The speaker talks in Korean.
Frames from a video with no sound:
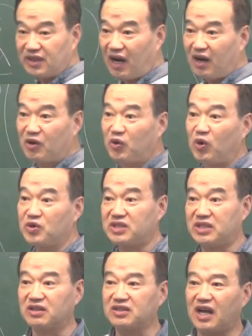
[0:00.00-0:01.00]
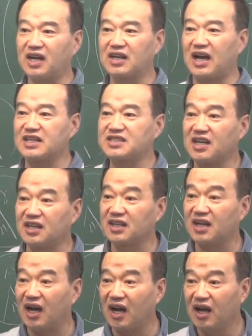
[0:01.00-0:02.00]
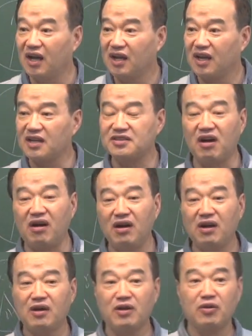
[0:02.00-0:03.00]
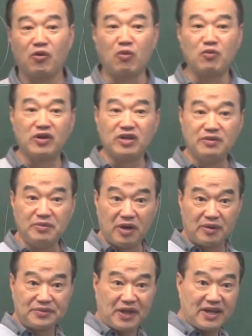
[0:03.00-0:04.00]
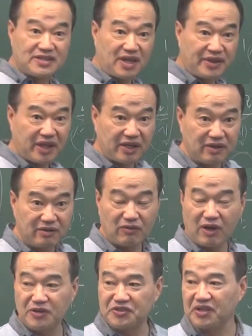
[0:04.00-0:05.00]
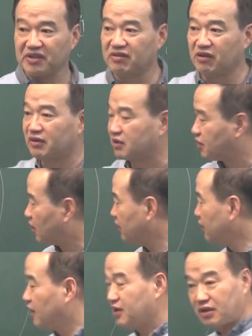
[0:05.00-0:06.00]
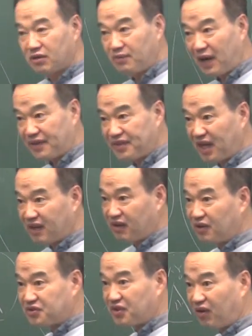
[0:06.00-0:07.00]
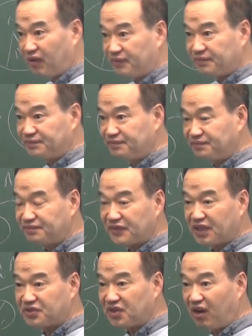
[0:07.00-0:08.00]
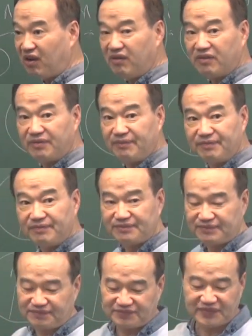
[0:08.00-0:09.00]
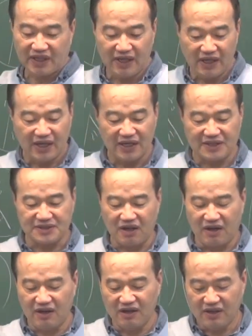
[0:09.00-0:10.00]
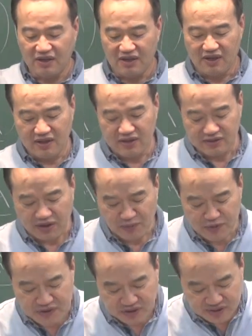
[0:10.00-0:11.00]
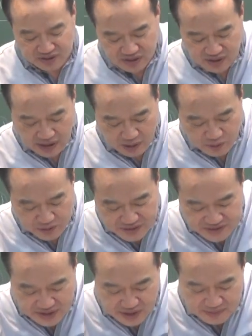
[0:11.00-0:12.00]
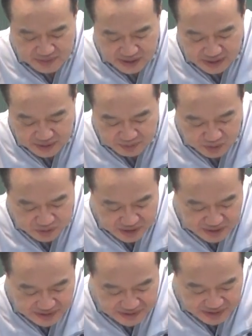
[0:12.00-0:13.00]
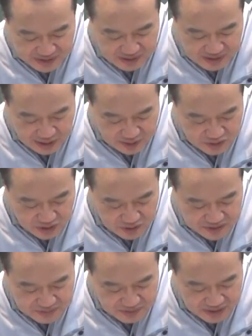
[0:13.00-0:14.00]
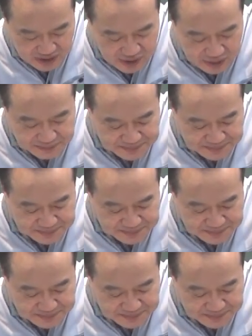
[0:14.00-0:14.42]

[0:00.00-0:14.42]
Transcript: 나하고 정당을 같이 하니까 해서 공무원을 임명하면 되겠는데 관료제는 그걸 저, 그걸 반대하는 거죠. 그렇죠? 그래서 전문적 능력을 갖고 있는 사람이 임명돼야 된다. 이걸 강조하고 있습니다.